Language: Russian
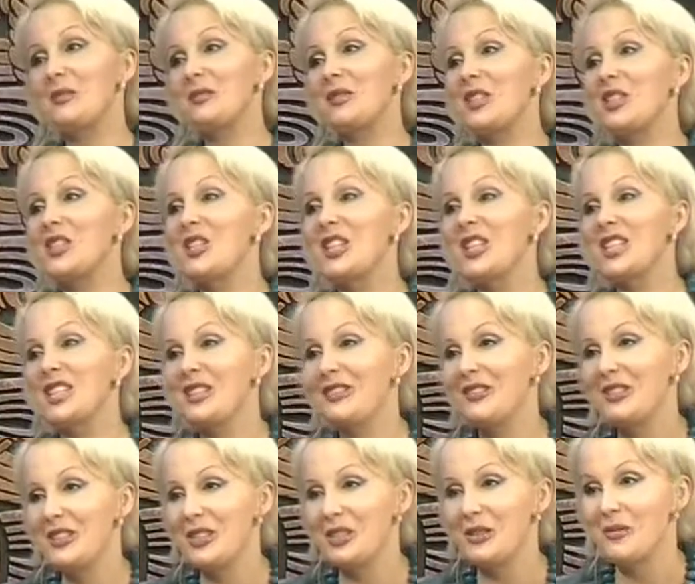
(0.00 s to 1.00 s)
счастье видеть
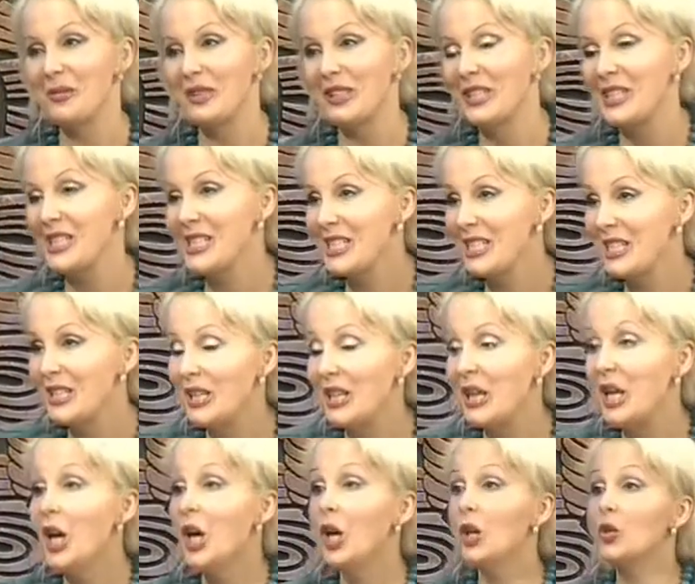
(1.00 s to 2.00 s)
тебя на сцене.
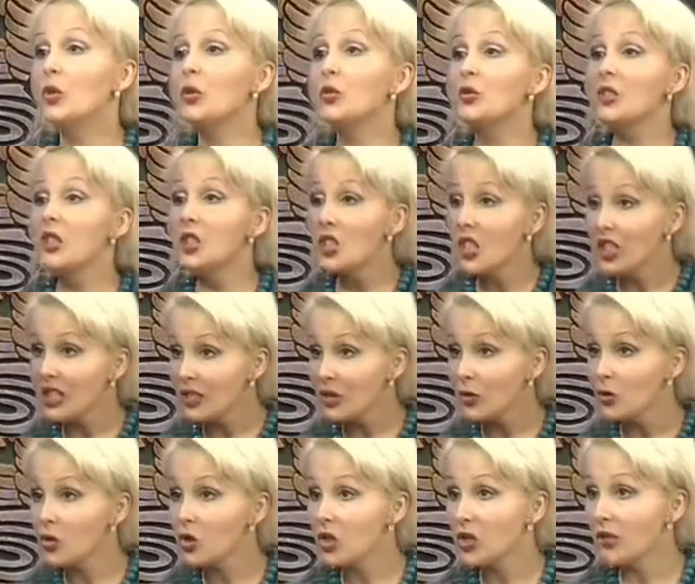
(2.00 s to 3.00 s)
Но ну, сейчас ты
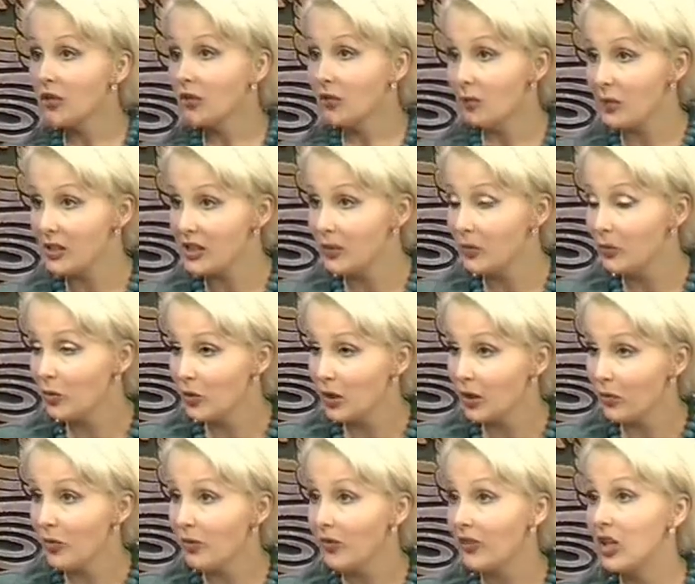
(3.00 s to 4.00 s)
уже в Петербурге
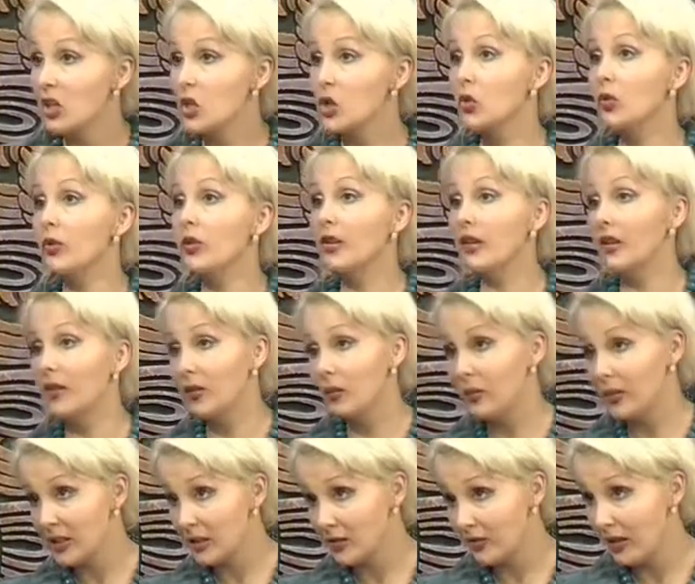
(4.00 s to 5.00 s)
бываешь только под
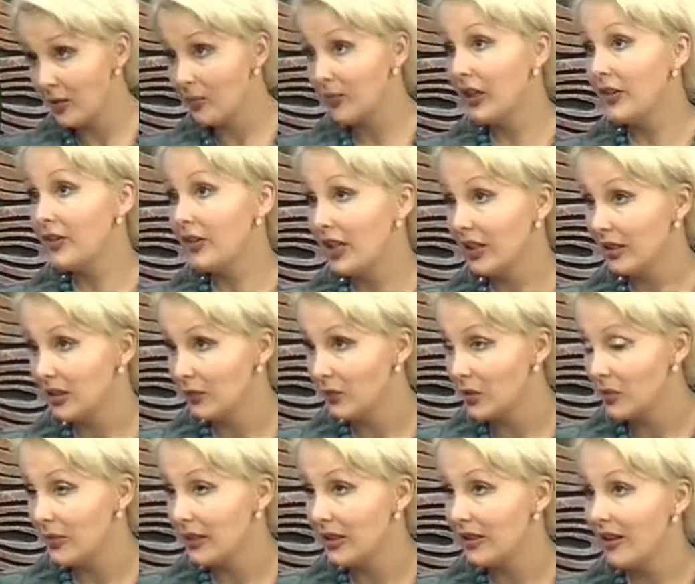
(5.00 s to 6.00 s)
своим контрактным
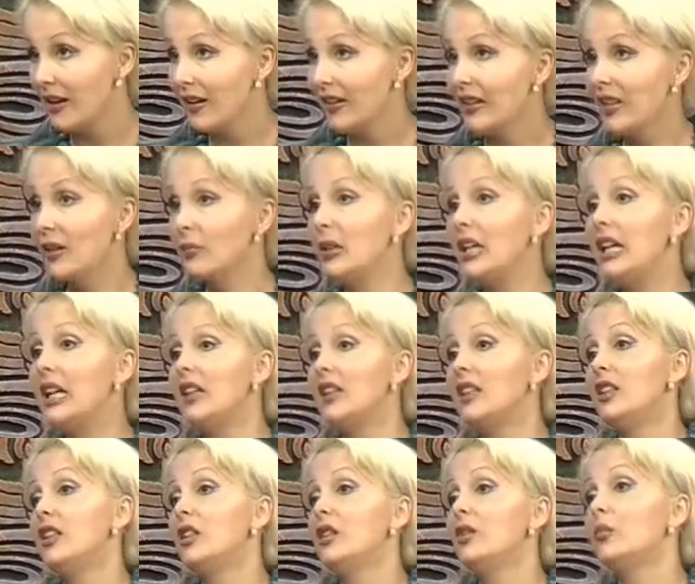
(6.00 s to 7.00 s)
спектаклем
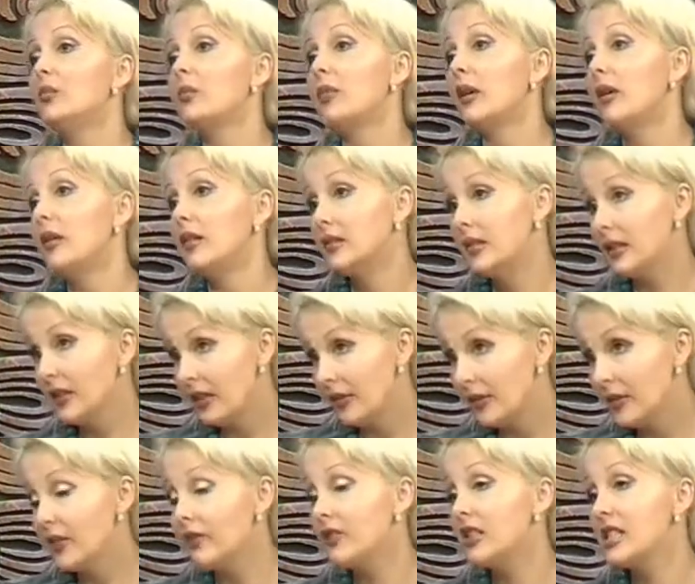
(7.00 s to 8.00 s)
и по, на, на
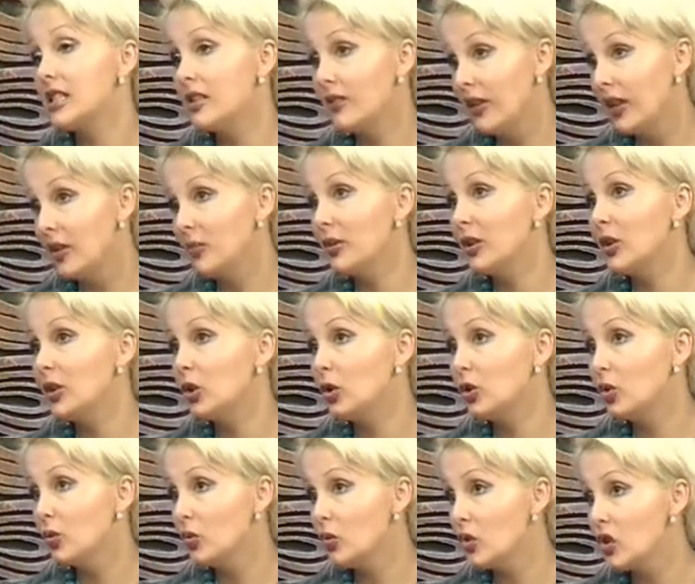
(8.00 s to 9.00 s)
фестиваль «Белые
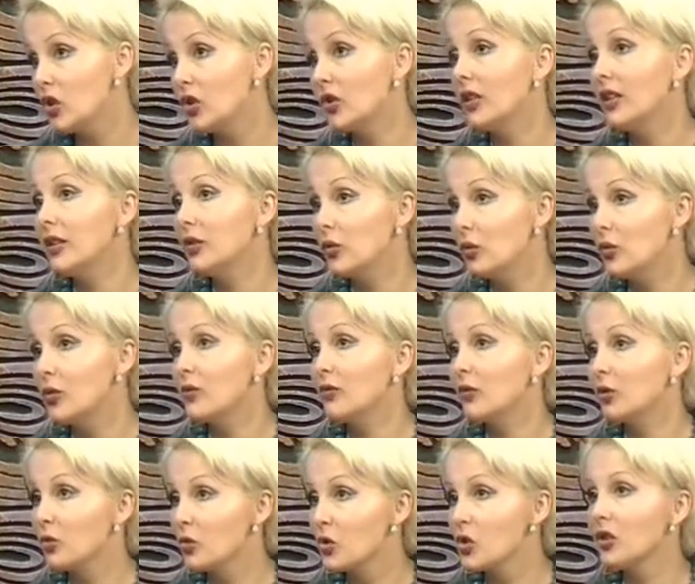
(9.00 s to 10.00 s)
ночи», да, то есть вот
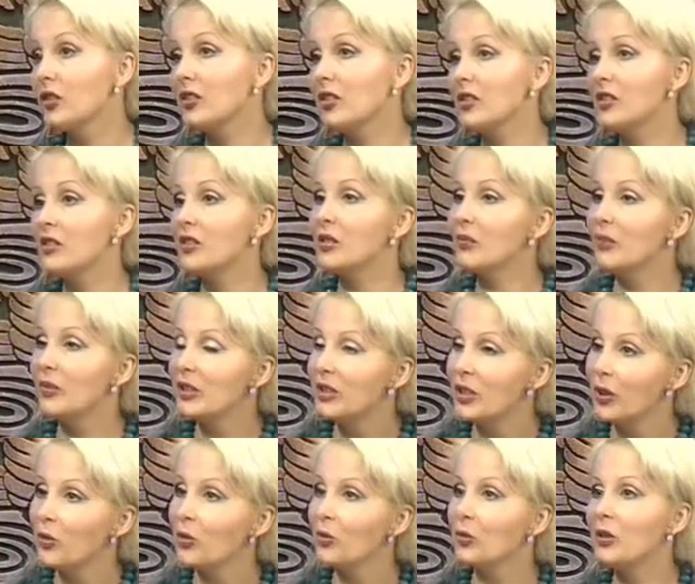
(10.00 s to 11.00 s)
уже ты теперь
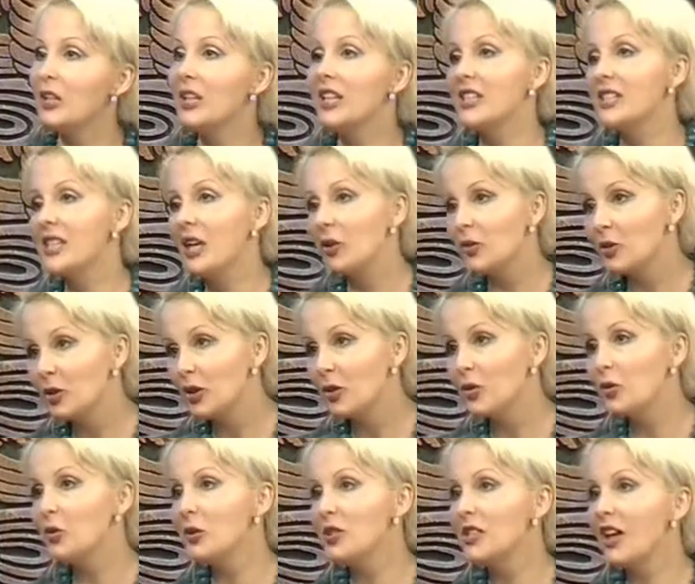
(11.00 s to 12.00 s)
такой залетный
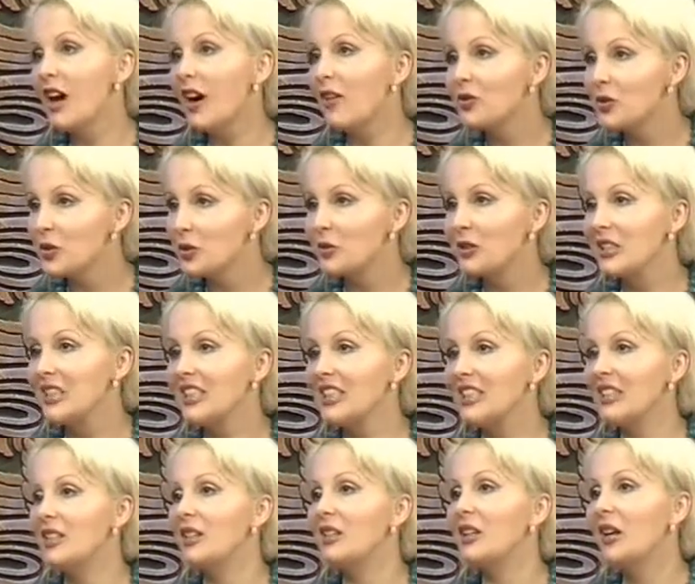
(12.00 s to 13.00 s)
гость, а все-таки
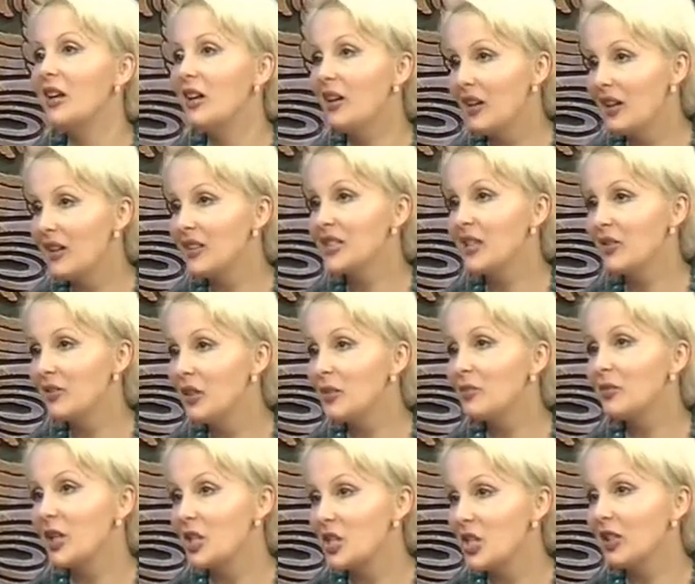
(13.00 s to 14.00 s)
основные
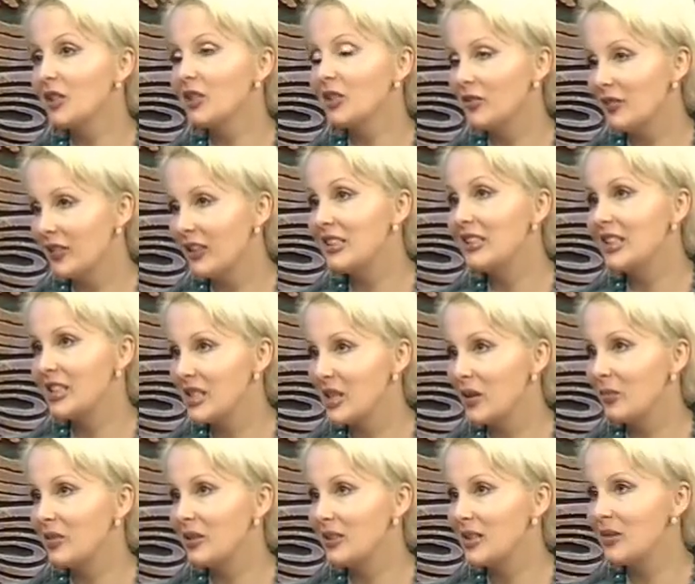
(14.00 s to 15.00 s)
площадки твои на Западе,
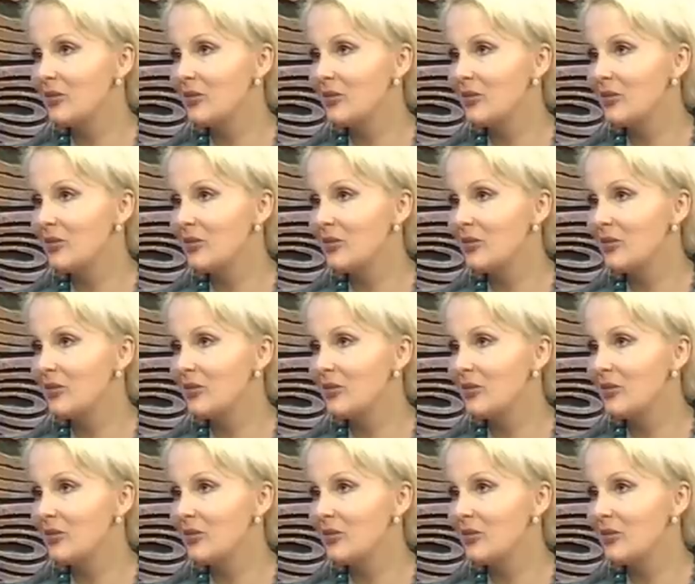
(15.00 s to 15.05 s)
правда?